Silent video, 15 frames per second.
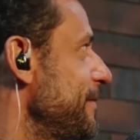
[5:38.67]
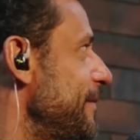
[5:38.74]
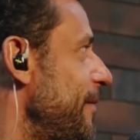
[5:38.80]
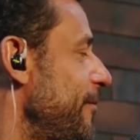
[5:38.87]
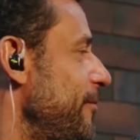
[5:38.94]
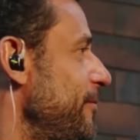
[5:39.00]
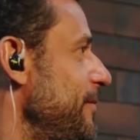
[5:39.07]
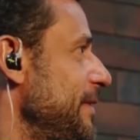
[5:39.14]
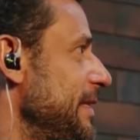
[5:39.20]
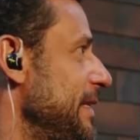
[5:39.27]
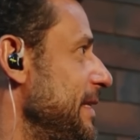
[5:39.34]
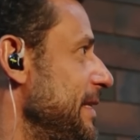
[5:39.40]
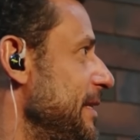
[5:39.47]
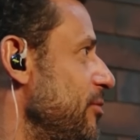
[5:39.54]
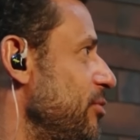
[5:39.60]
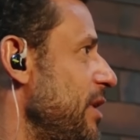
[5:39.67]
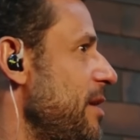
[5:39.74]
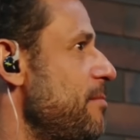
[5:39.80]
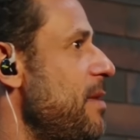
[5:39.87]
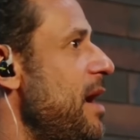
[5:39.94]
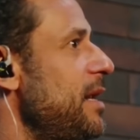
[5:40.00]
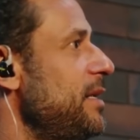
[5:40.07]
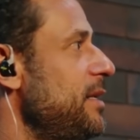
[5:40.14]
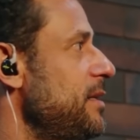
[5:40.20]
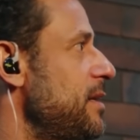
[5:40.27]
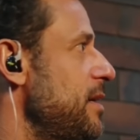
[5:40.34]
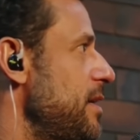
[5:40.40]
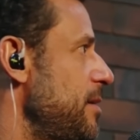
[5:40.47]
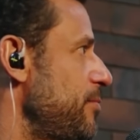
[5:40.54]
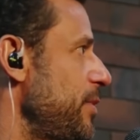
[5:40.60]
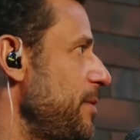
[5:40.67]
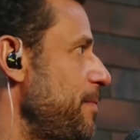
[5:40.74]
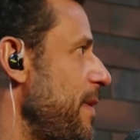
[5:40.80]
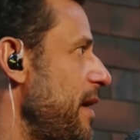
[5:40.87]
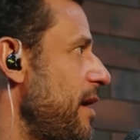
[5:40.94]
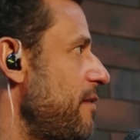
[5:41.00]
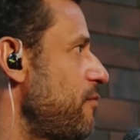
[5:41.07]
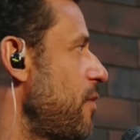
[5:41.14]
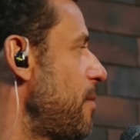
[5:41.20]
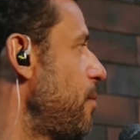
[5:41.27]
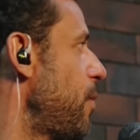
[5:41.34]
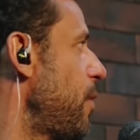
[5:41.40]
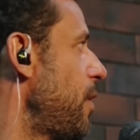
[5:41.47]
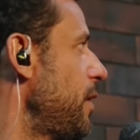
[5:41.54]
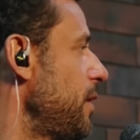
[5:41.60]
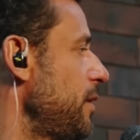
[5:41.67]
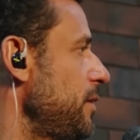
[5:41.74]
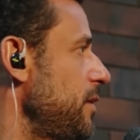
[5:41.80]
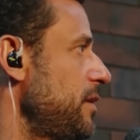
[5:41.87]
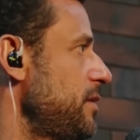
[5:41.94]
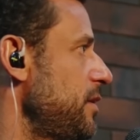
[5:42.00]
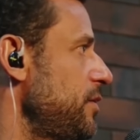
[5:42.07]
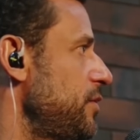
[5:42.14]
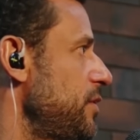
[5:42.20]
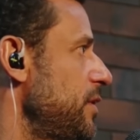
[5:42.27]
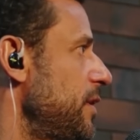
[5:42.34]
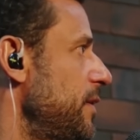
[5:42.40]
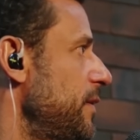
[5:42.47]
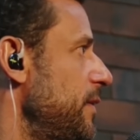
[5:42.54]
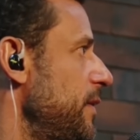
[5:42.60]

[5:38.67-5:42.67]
Então, Neymar ali em campo, ele pegava uma bola e decidia.